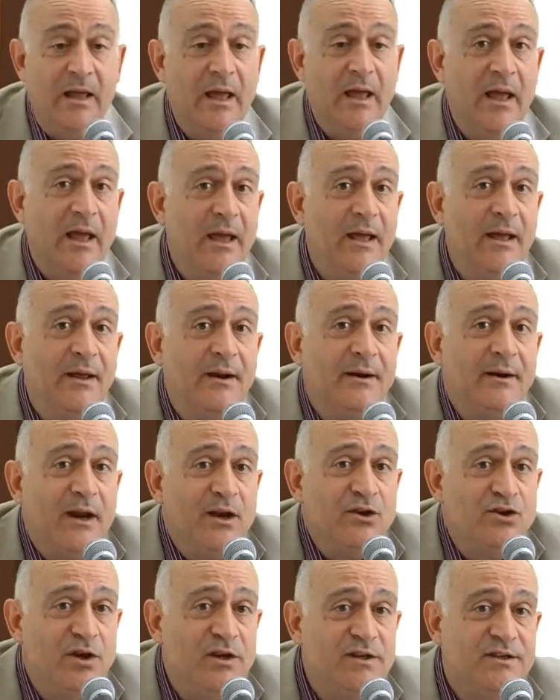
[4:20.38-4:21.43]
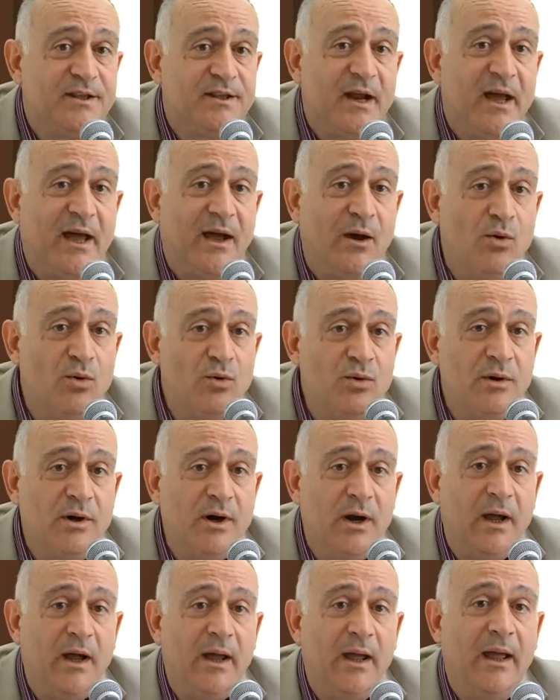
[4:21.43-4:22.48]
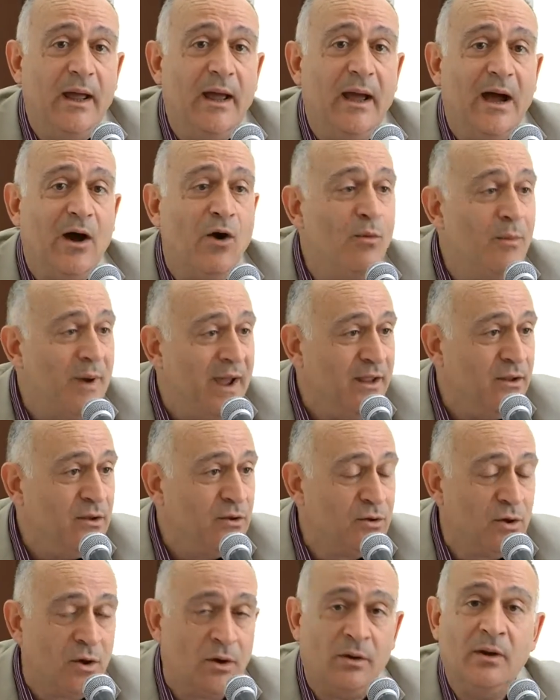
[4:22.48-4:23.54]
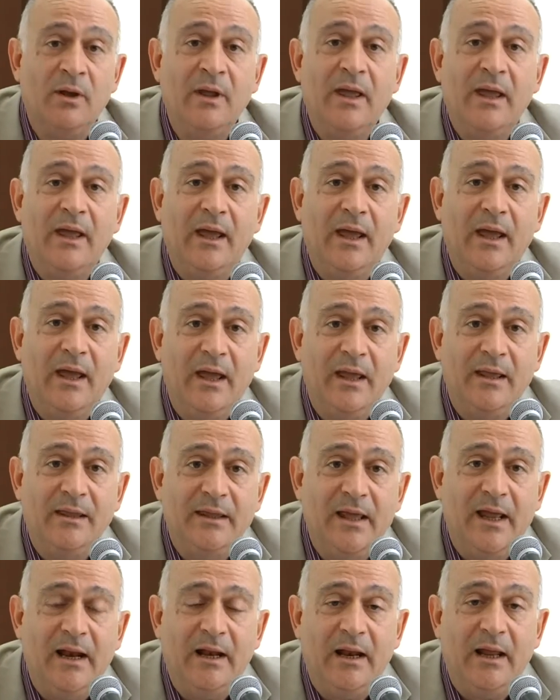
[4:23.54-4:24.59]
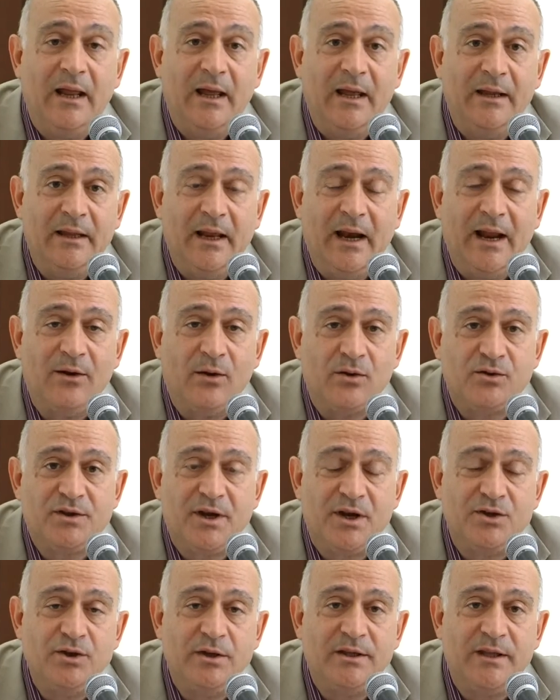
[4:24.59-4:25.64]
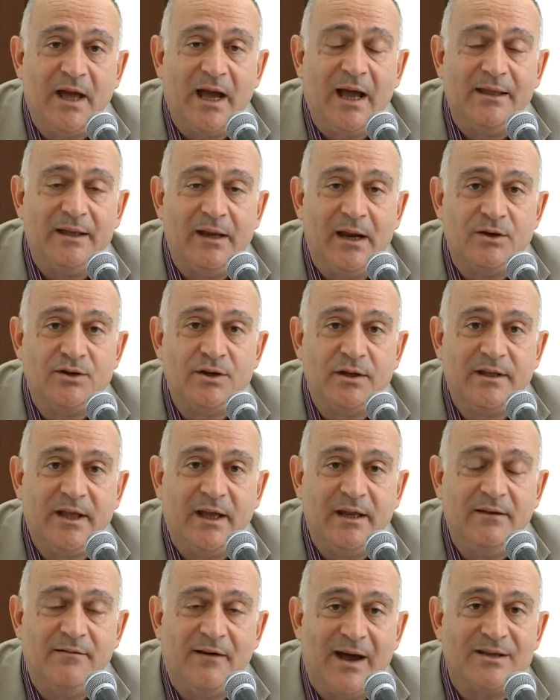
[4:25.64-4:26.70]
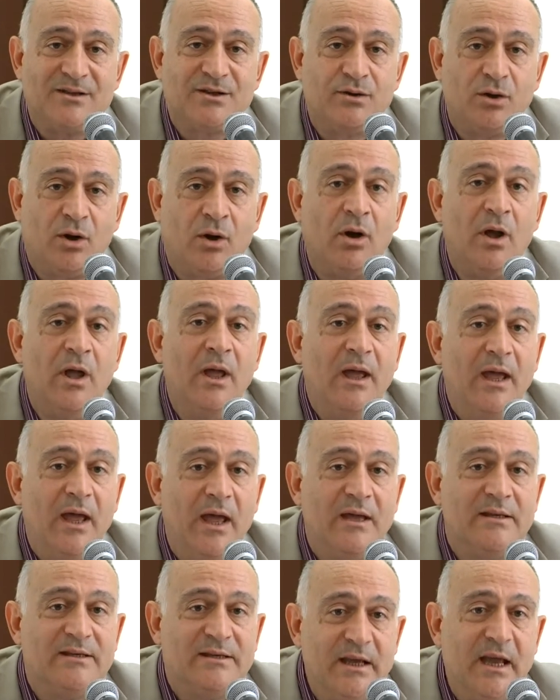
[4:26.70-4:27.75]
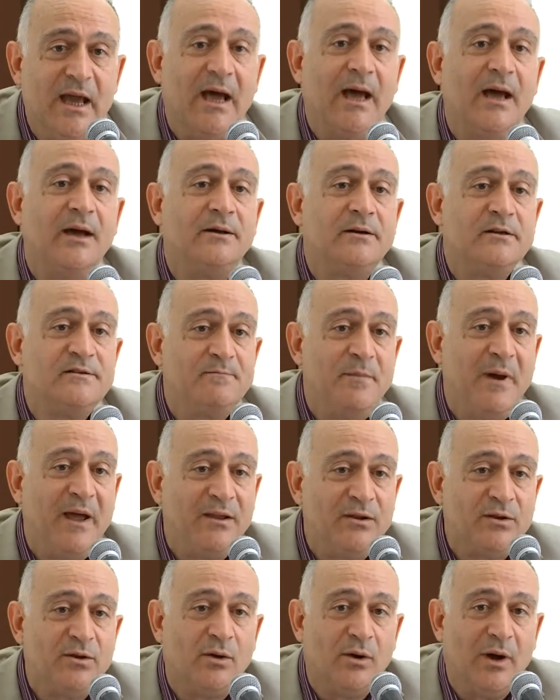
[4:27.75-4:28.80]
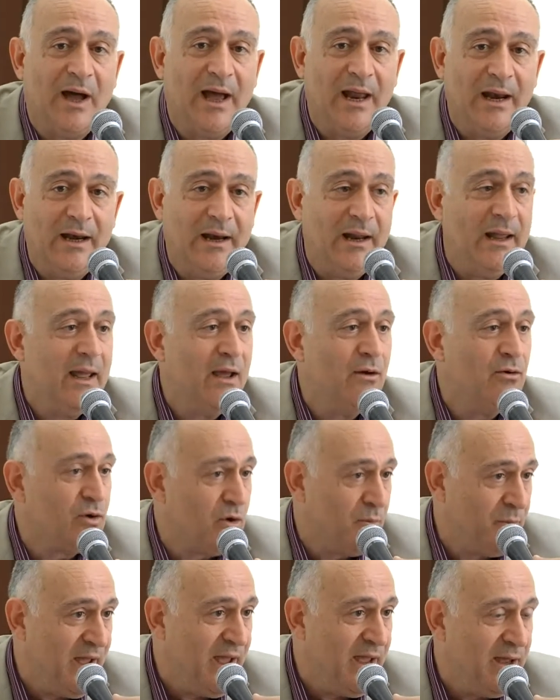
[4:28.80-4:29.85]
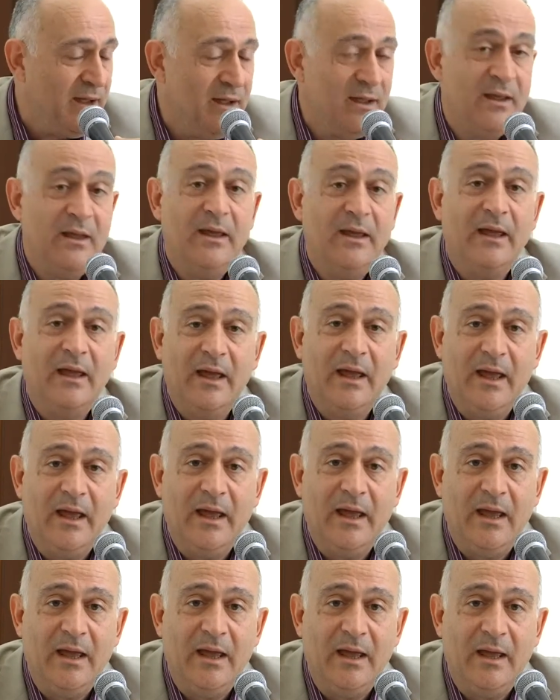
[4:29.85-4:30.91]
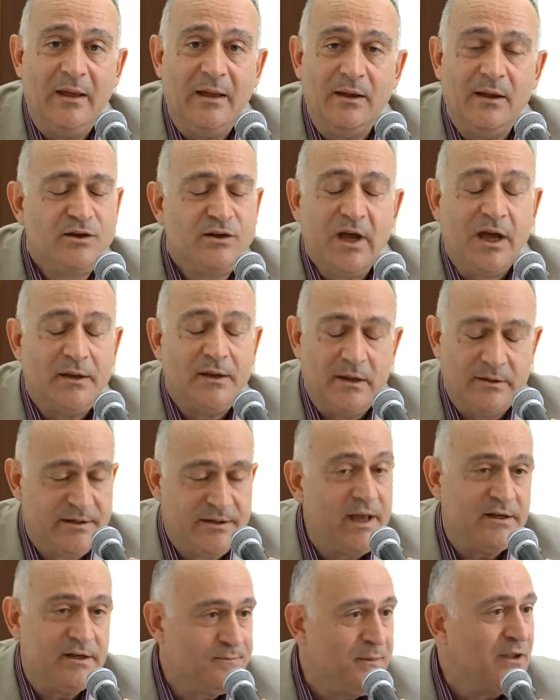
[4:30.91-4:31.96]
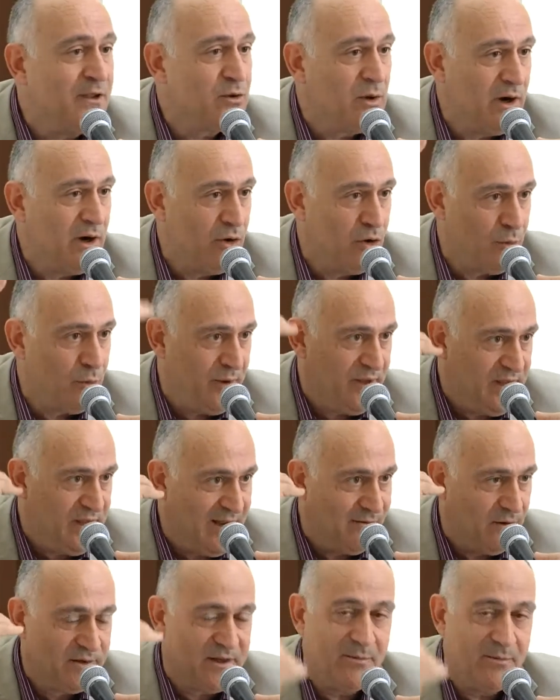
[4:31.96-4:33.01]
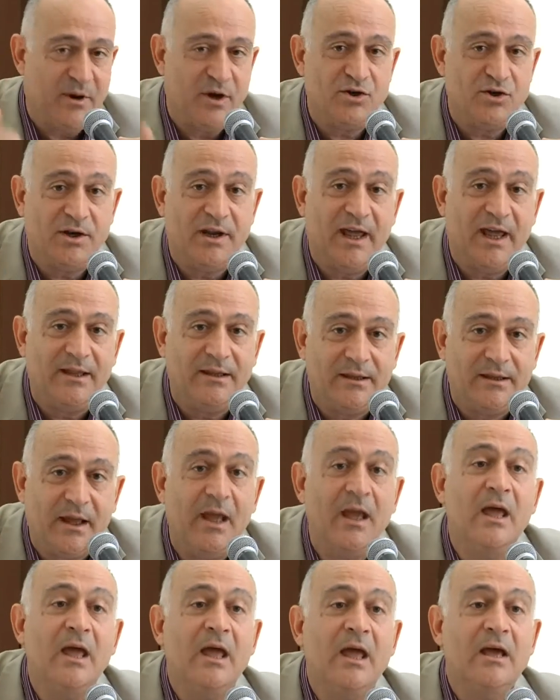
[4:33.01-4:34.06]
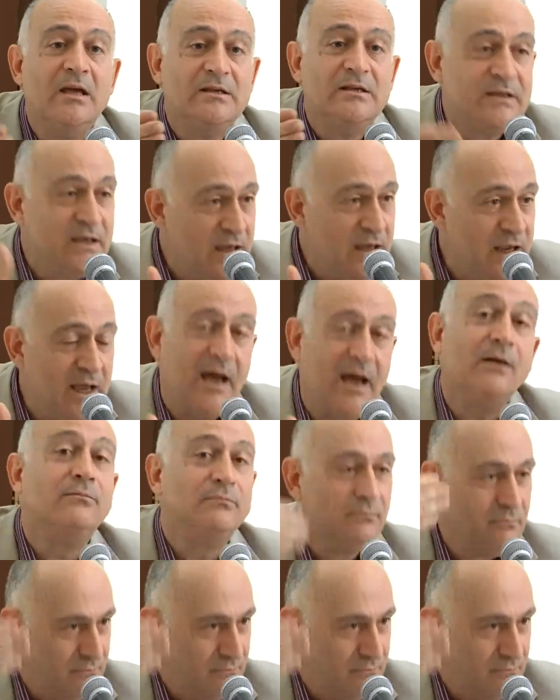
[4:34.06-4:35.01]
eh, registra un eh, aumento eh, nel, nella nostra città, nella città di Vasto, eh, sia rispetto alle europee, eh, sia, sia rispetto alle europee della volta precedente, sia